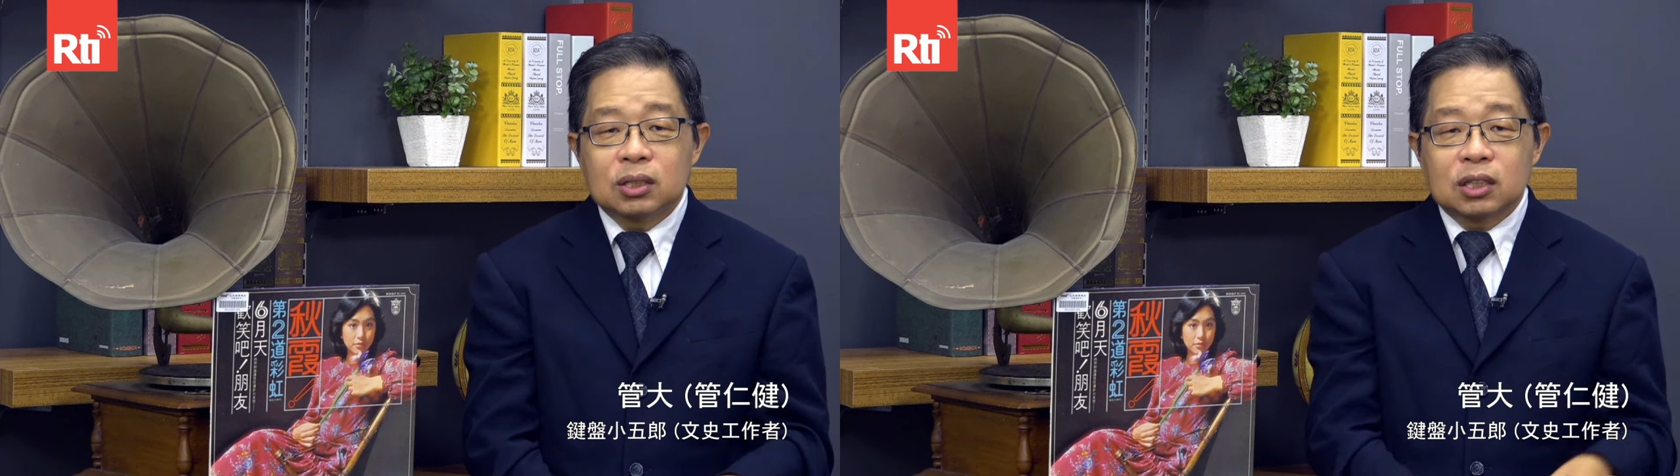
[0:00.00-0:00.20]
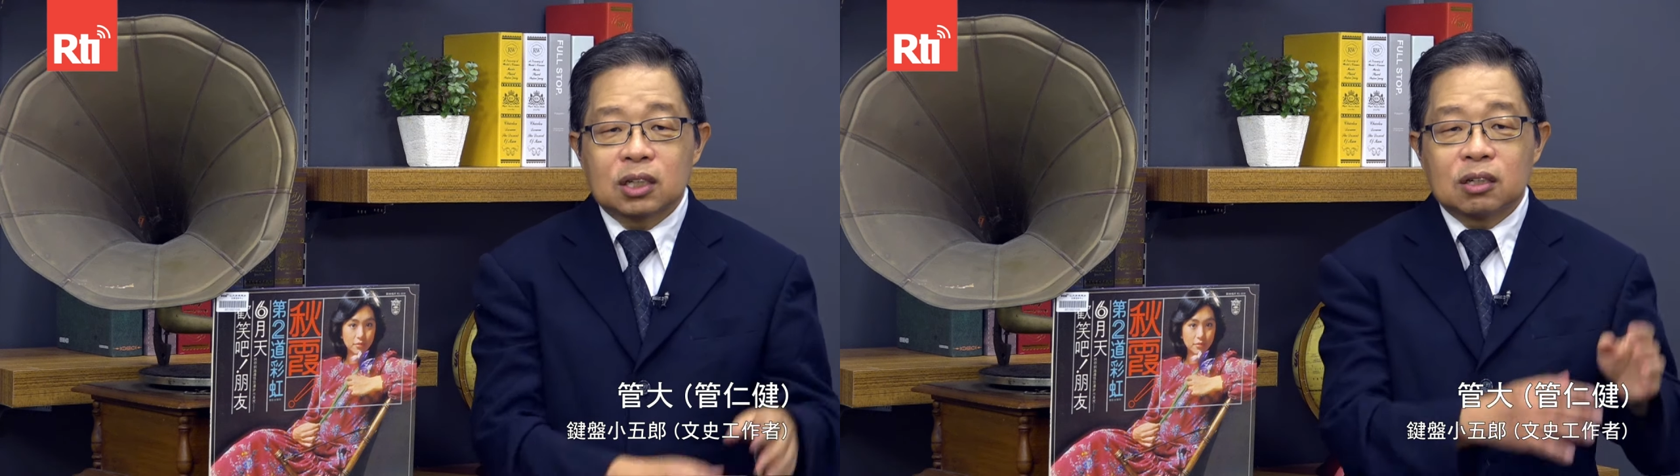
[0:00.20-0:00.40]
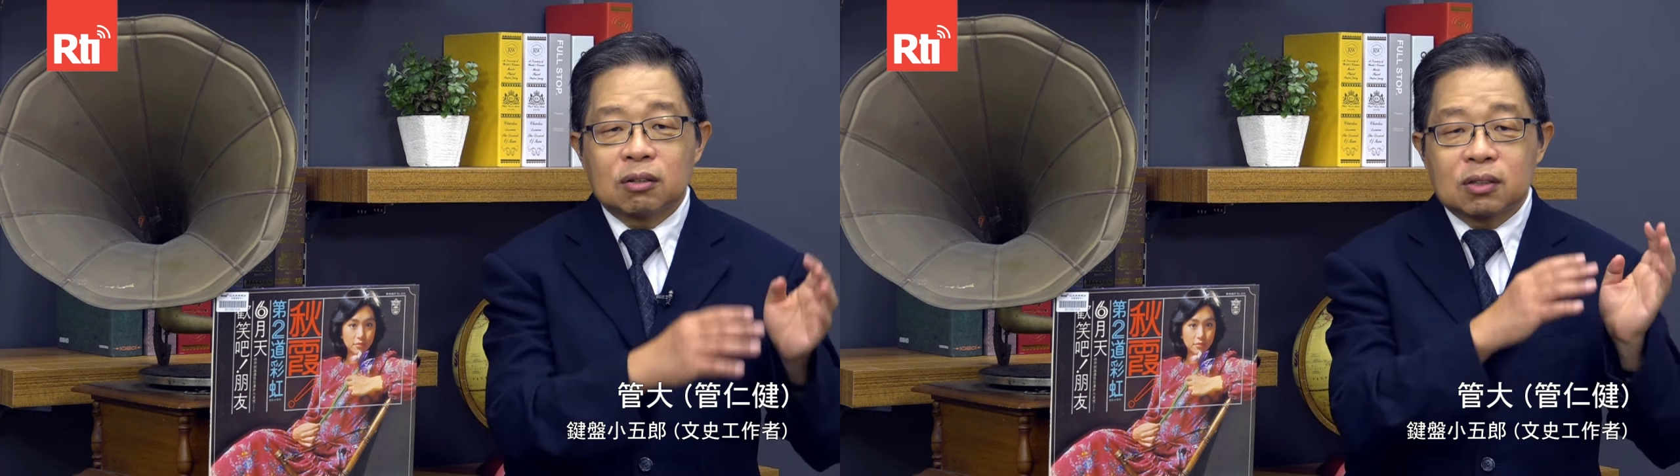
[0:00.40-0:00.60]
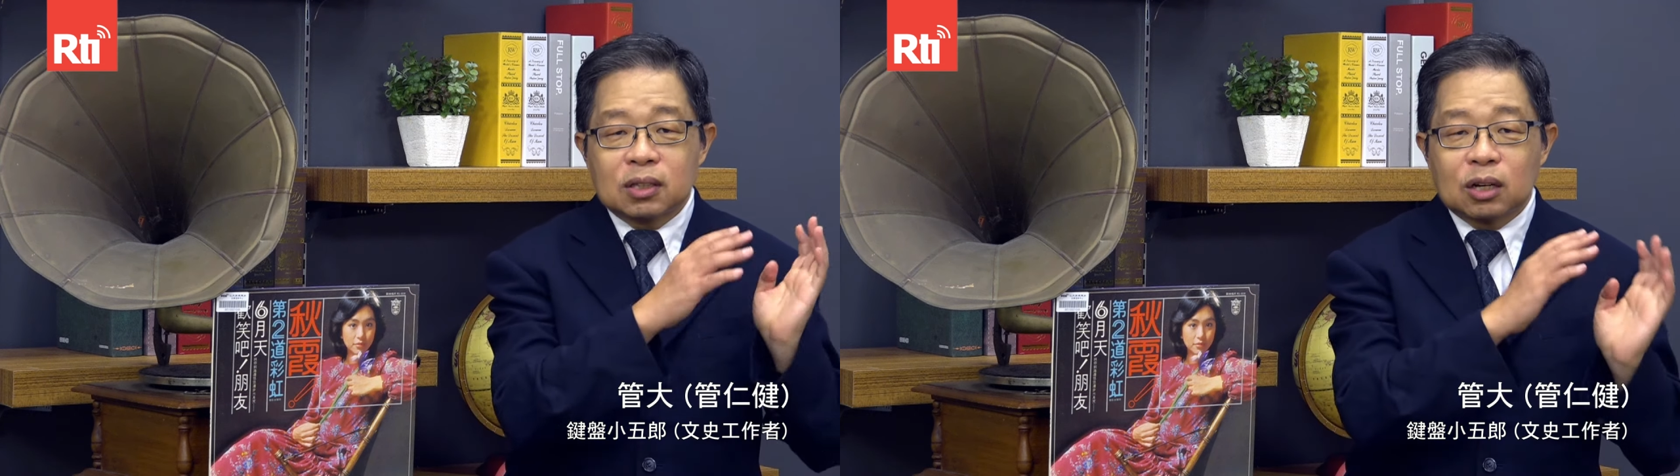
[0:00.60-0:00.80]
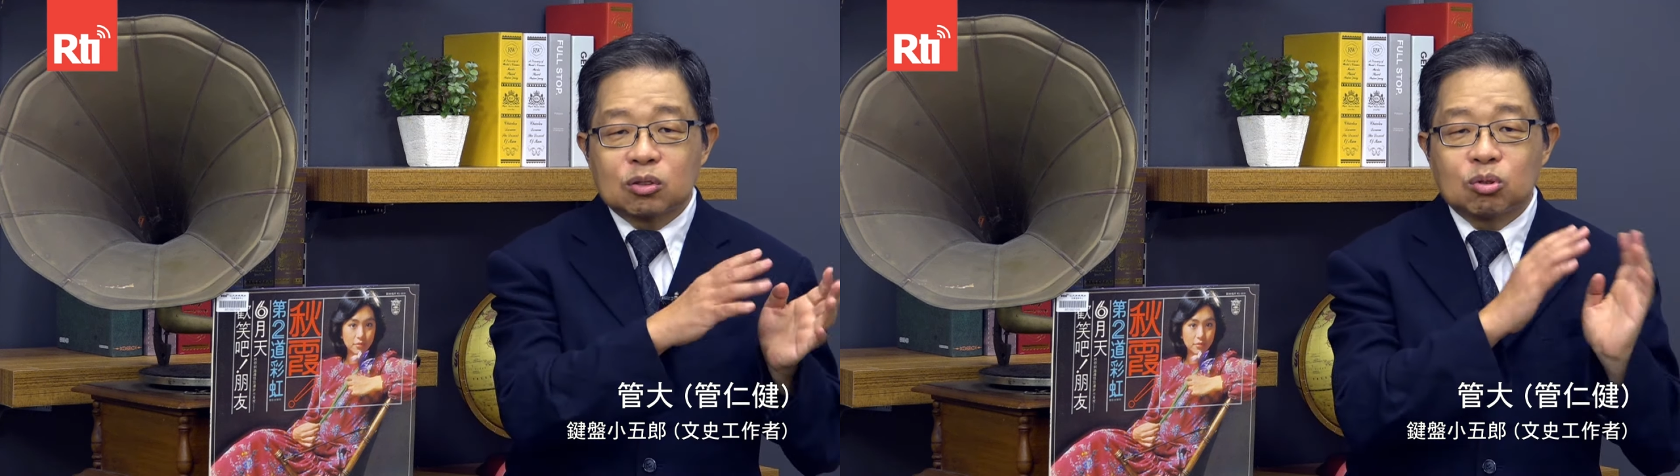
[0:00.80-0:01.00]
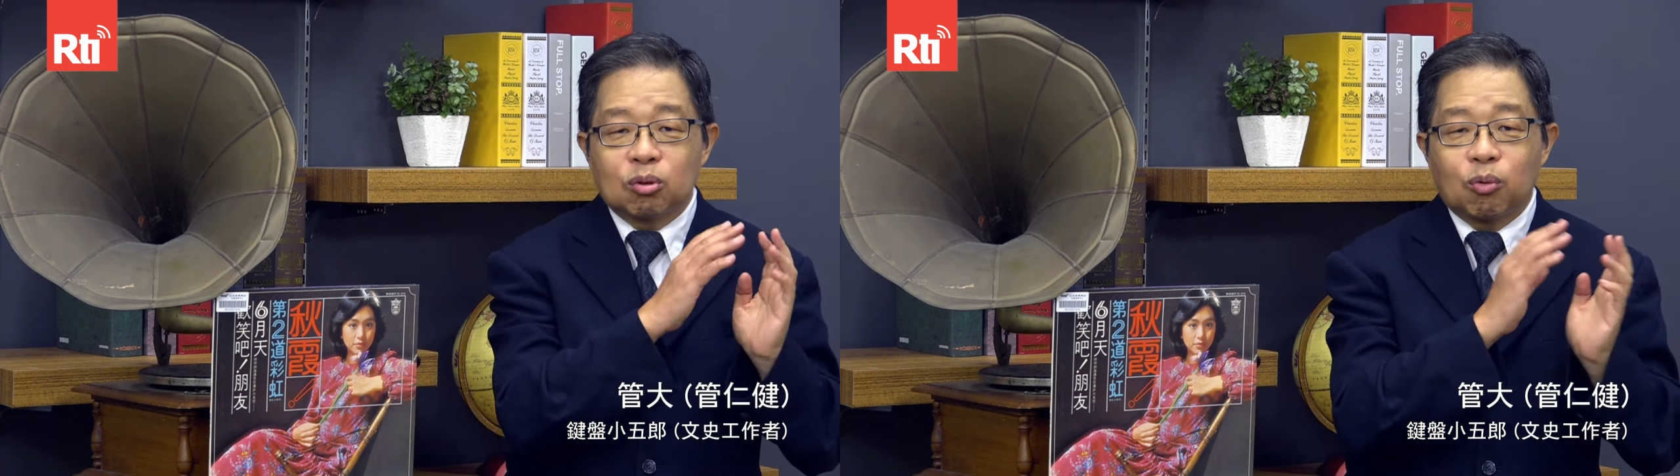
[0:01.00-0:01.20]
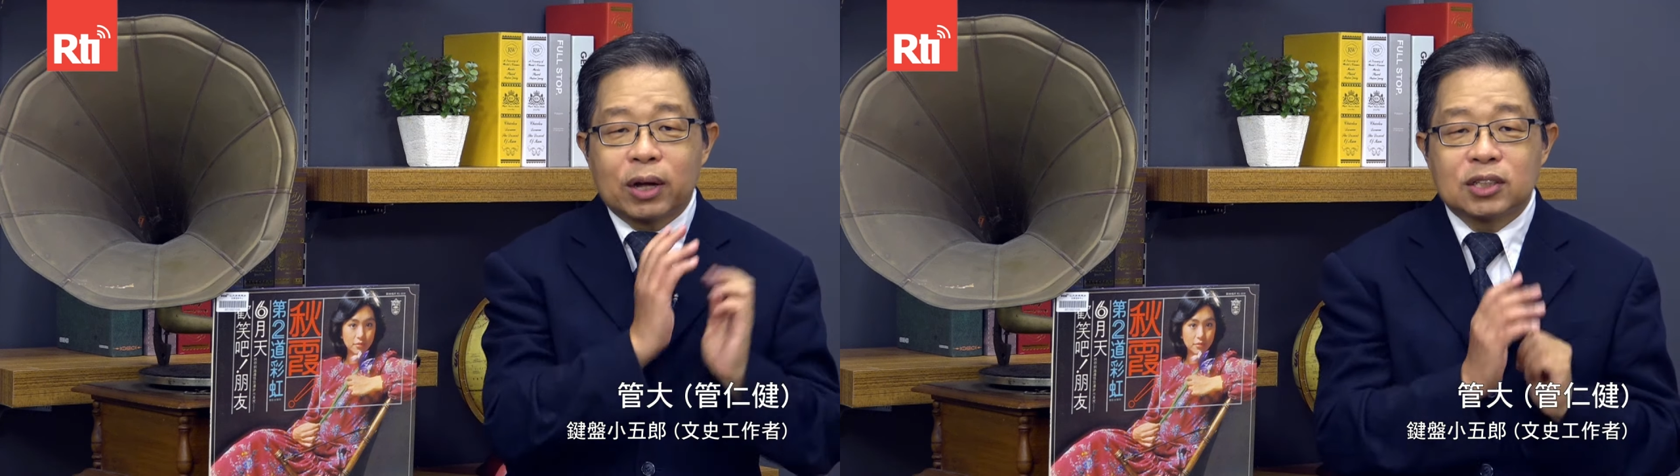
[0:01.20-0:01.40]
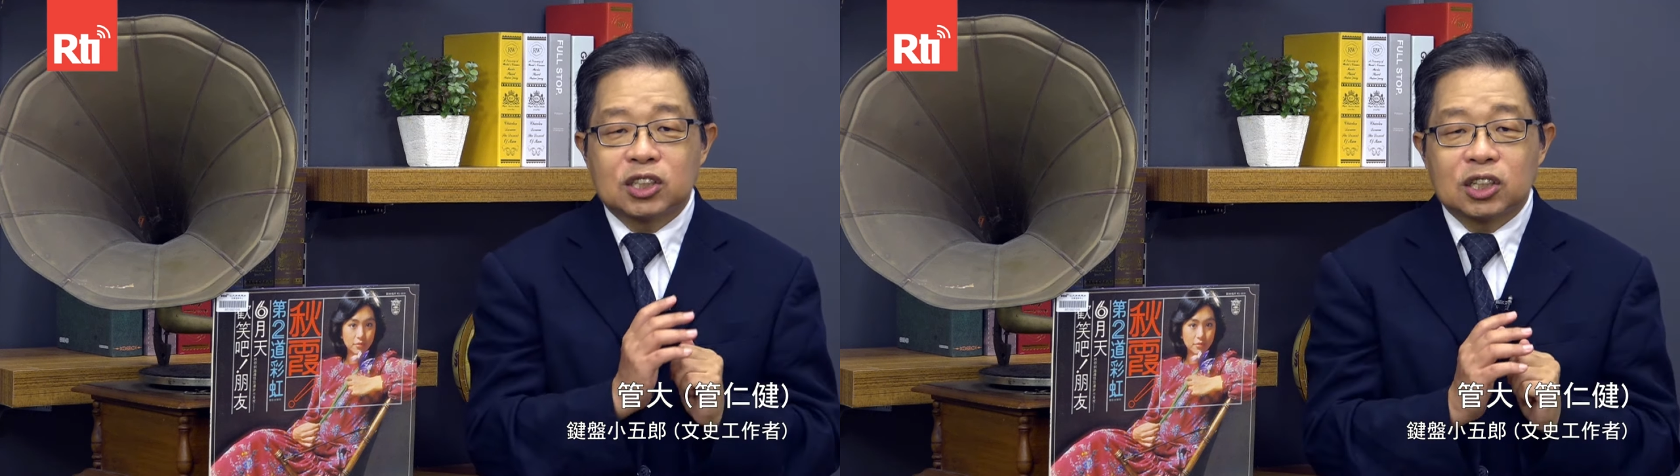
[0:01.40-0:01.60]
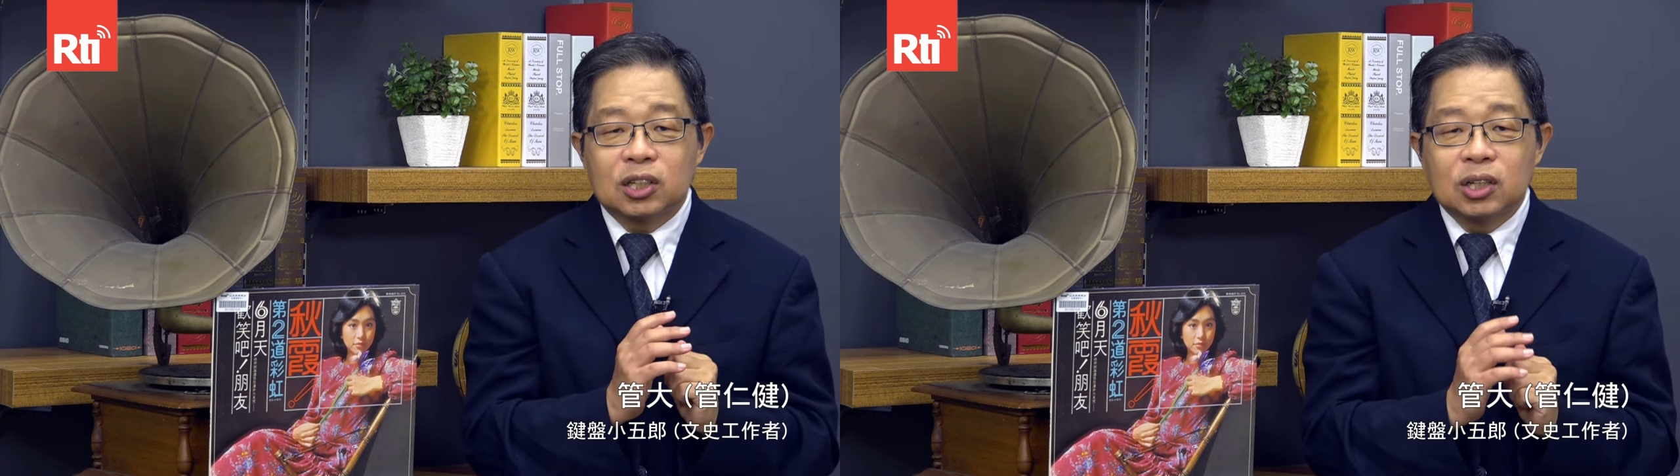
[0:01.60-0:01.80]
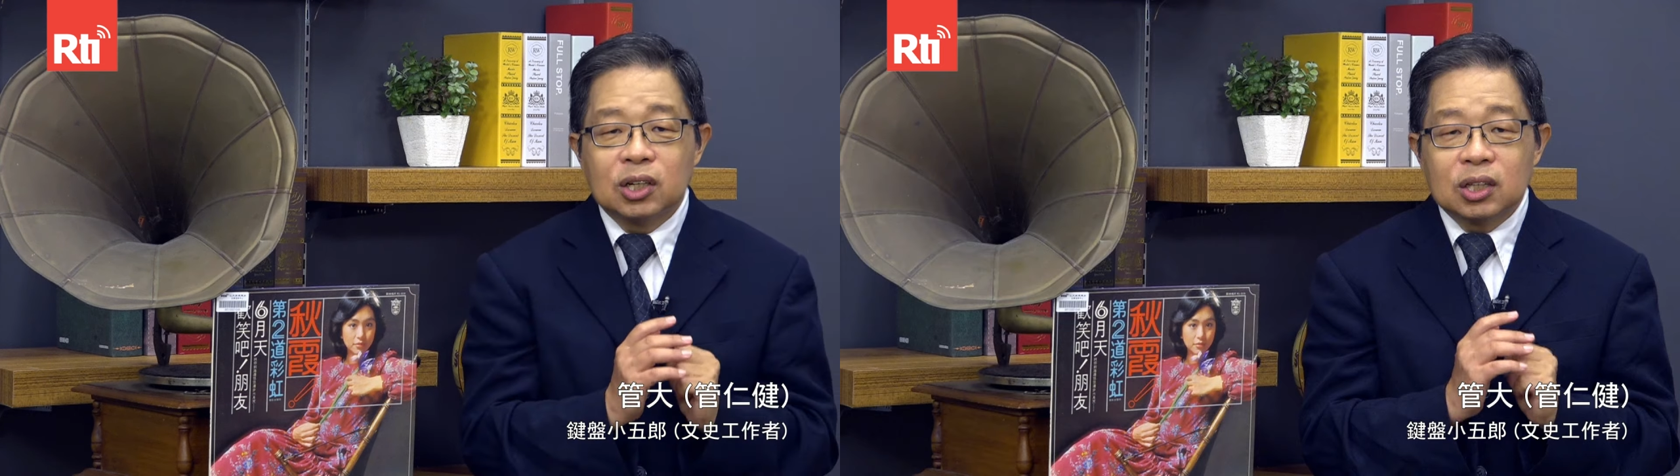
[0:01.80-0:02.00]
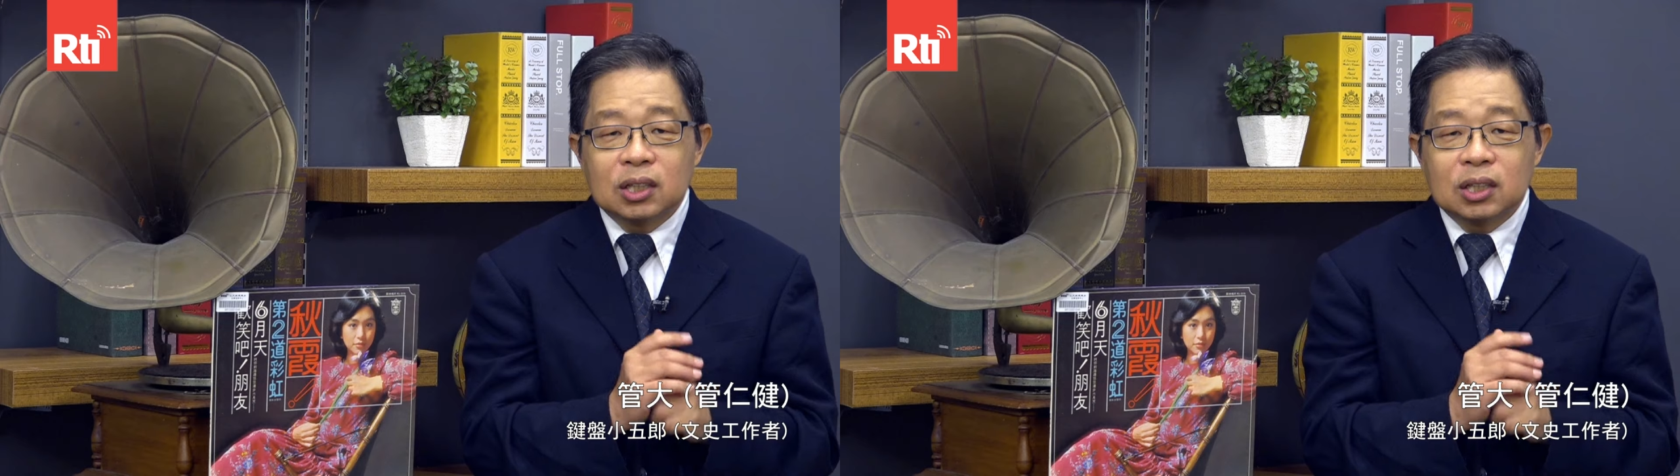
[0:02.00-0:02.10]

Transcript: 这个当做外景，